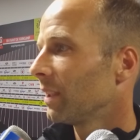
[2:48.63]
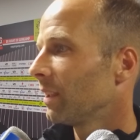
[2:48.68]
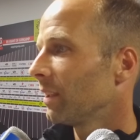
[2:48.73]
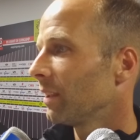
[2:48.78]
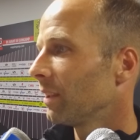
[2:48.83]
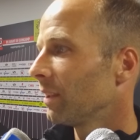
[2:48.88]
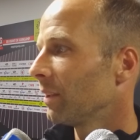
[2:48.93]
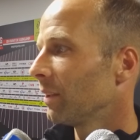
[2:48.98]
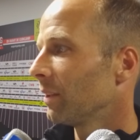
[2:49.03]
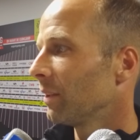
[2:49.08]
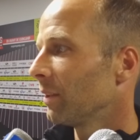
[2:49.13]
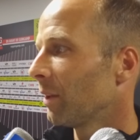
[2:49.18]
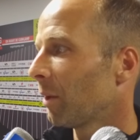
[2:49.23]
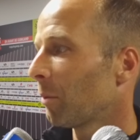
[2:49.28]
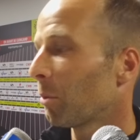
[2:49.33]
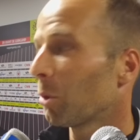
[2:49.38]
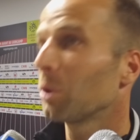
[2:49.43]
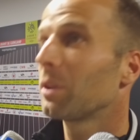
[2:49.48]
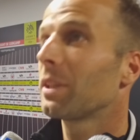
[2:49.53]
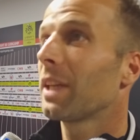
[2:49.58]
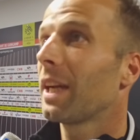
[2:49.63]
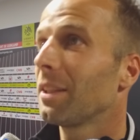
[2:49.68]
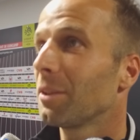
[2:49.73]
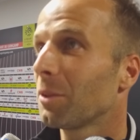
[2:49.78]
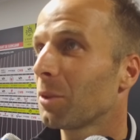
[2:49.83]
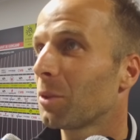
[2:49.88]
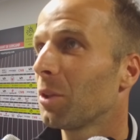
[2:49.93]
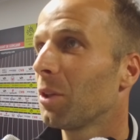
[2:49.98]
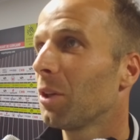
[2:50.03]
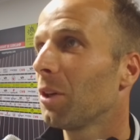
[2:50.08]
Euh, en Bretagne
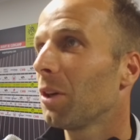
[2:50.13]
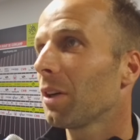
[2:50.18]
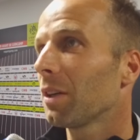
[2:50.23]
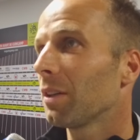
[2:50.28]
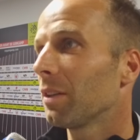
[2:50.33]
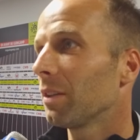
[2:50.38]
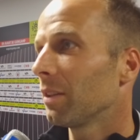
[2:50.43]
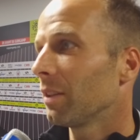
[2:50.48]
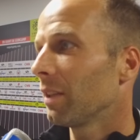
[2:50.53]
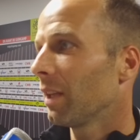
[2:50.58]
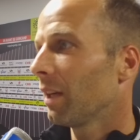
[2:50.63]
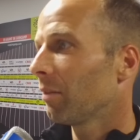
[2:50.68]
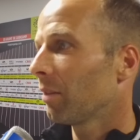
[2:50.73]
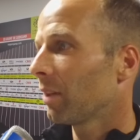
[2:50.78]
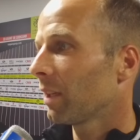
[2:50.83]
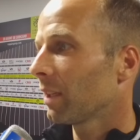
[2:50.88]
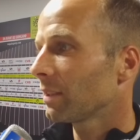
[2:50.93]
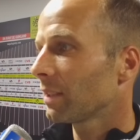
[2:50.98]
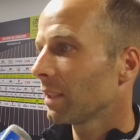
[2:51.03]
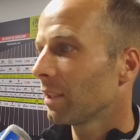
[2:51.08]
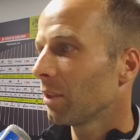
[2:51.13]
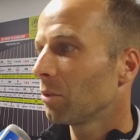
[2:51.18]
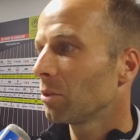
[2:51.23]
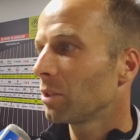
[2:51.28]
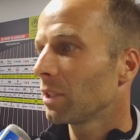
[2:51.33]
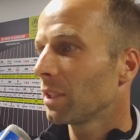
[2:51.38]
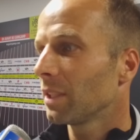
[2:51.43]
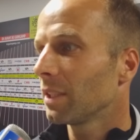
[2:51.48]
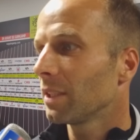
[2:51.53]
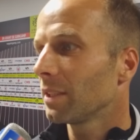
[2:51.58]
encore, euh, là voilà, c'est là où
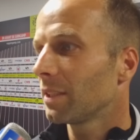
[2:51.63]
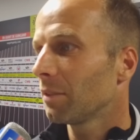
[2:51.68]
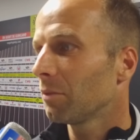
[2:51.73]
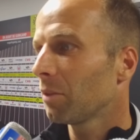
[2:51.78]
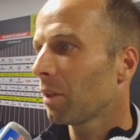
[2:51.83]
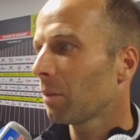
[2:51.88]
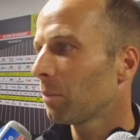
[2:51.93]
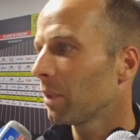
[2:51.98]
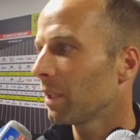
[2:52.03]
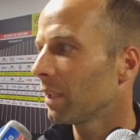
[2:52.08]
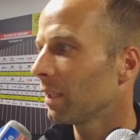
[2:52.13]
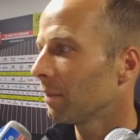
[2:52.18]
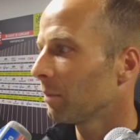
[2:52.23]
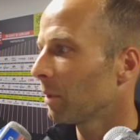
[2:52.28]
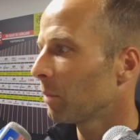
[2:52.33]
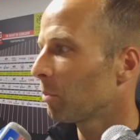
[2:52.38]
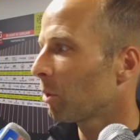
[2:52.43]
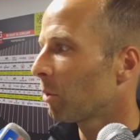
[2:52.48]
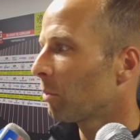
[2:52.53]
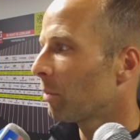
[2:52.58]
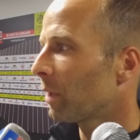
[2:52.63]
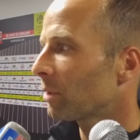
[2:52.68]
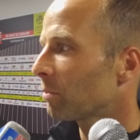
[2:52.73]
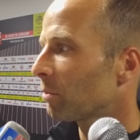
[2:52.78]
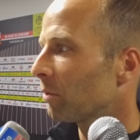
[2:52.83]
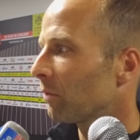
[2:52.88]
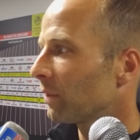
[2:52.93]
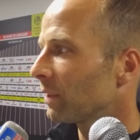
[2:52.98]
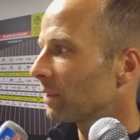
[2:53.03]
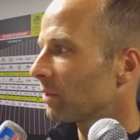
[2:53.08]
j'ai été voir mes, mes, premiers matchs
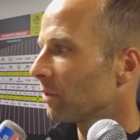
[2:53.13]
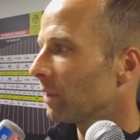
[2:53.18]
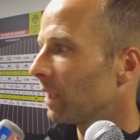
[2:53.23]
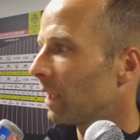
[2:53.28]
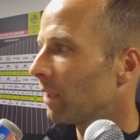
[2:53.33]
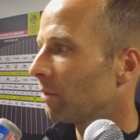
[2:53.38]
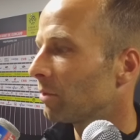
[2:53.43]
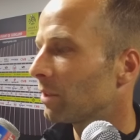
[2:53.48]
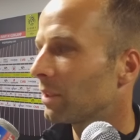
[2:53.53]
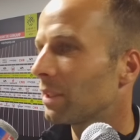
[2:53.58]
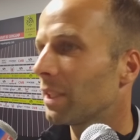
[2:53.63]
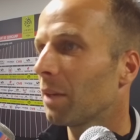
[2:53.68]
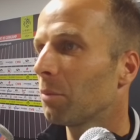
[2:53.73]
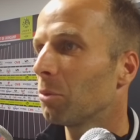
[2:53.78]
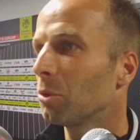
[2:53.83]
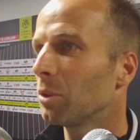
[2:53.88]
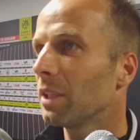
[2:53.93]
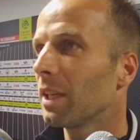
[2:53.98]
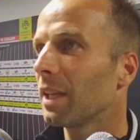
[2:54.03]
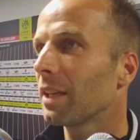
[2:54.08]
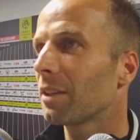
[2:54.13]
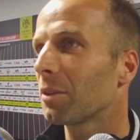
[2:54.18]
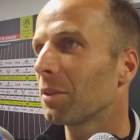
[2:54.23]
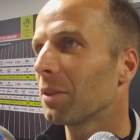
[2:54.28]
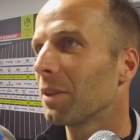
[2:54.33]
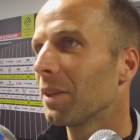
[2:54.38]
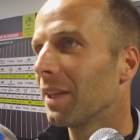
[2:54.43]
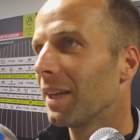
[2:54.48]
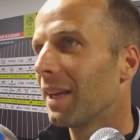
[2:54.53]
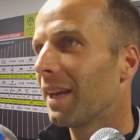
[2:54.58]
professionnels, où j'étais abonné avec,
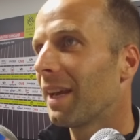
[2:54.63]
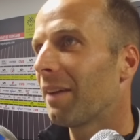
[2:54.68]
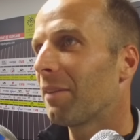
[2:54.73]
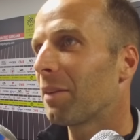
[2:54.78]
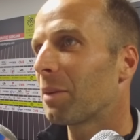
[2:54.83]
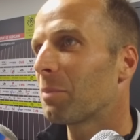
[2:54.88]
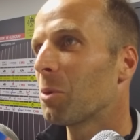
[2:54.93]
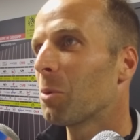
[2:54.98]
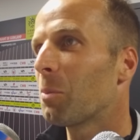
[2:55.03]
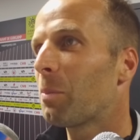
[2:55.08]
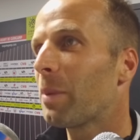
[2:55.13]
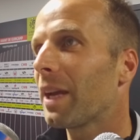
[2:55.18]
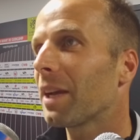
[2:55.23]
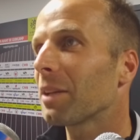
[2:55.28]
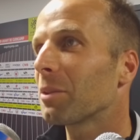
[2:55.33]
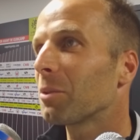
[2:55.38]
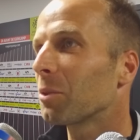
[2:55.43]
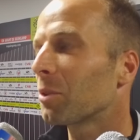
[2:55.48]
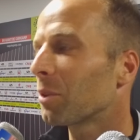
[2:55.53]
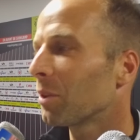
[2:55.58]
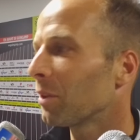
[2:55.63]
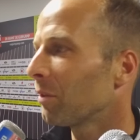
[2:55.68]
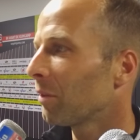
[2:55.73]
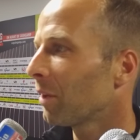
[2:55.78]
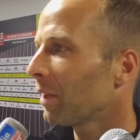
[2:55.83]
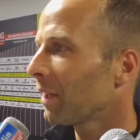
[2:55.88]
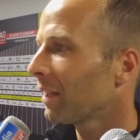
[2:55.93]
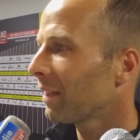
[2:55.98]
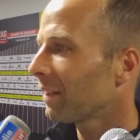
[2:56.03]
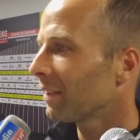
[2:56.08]
euh, avec mon père. Donc
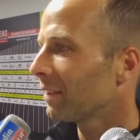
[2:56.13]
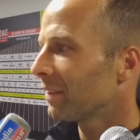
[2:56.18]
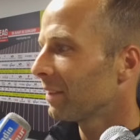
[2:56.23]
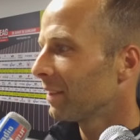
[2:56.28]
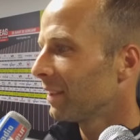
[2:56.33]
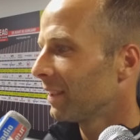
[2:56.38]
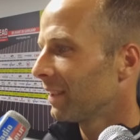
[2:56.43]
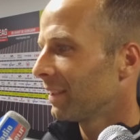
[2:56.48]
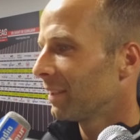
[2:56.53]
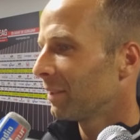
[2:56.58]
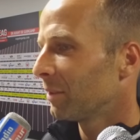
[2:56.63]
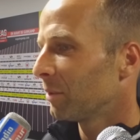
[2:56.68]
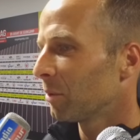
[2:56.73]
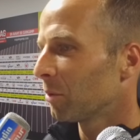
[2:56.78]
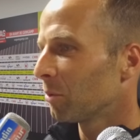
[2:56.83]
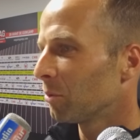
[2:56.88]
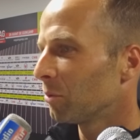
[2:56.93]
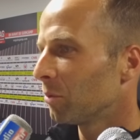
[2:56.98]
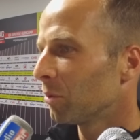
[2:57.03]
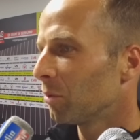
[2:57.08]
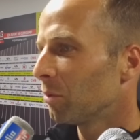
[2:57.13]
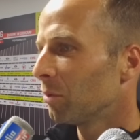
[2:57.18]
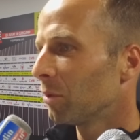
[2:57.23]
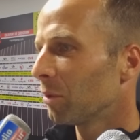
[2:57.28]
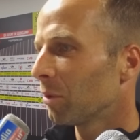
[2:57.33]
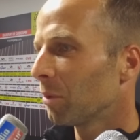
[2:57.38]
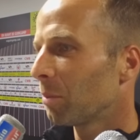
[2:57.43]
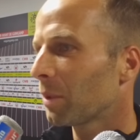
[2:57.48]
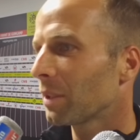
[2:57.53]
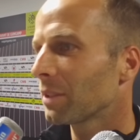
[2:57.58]
voilà, le
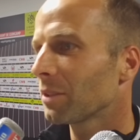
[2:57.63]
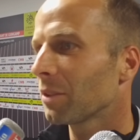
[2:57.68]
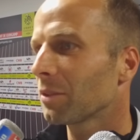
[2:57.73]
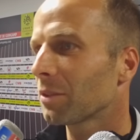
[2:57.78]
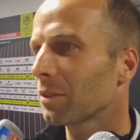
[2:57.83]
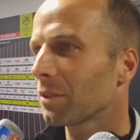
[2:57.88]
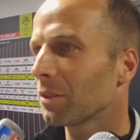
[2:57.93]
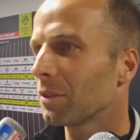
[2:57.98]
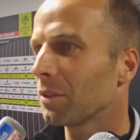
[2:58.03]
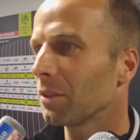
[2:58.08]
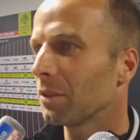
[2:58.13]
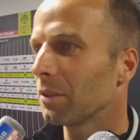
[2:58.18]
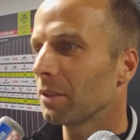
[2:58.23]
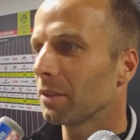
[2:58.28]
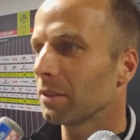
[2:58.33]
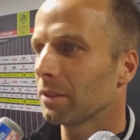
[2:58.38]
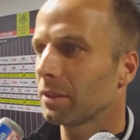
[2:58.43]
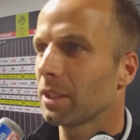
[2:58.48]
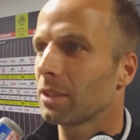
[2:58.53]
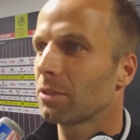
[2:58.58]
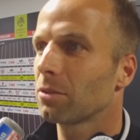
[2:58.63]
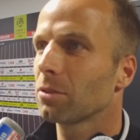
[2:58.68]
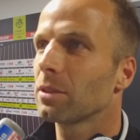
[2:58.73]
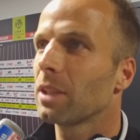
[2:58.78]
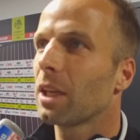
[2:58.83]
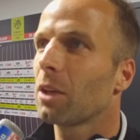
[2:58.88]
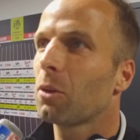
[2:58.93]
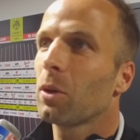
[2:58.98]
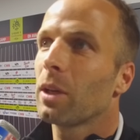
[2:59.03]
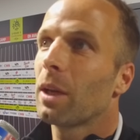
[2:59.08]
Roudourou représente quelque chose
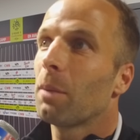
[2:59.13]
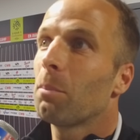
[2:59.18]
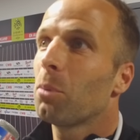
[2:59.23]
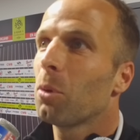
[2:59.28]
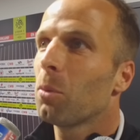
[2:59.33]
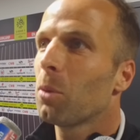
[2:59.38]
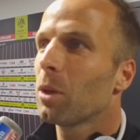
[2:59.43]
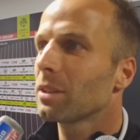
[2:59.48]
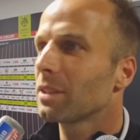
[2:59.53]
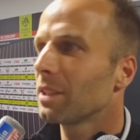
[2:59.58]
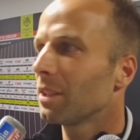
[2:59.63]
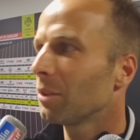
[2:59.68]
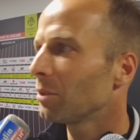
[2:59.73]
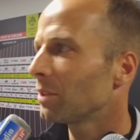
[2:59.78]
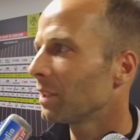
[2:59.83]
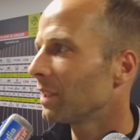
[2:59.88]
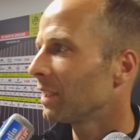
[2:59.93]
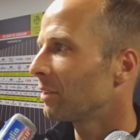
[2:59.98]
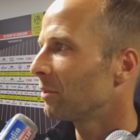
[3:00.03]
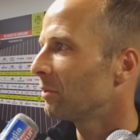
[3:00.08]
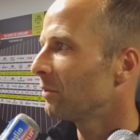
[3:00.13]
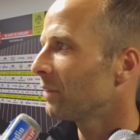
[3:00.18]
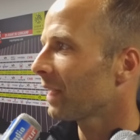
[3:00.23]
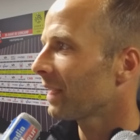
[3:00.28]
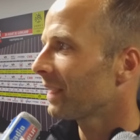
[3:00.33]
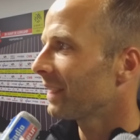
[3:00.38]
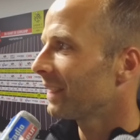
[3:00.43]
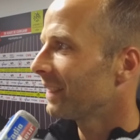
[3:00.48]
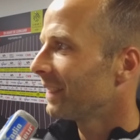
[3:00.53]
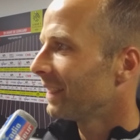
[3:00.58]
d'incroyable pour moi. C'est là où j'ai
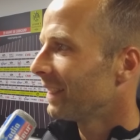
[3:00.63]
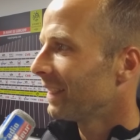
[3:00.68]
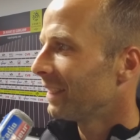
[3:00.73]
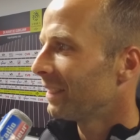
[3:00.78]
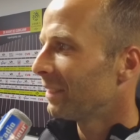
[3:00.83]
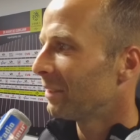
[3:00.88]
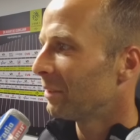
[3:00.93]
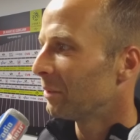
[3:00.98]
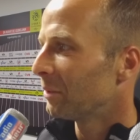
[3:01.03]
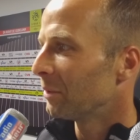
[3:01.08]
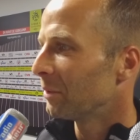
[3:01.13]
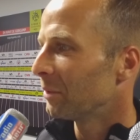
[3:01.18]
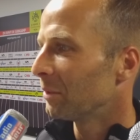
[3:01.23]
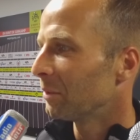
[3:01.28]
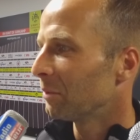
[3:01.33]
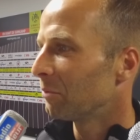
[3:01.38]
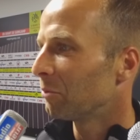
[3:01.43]
découvert les, le,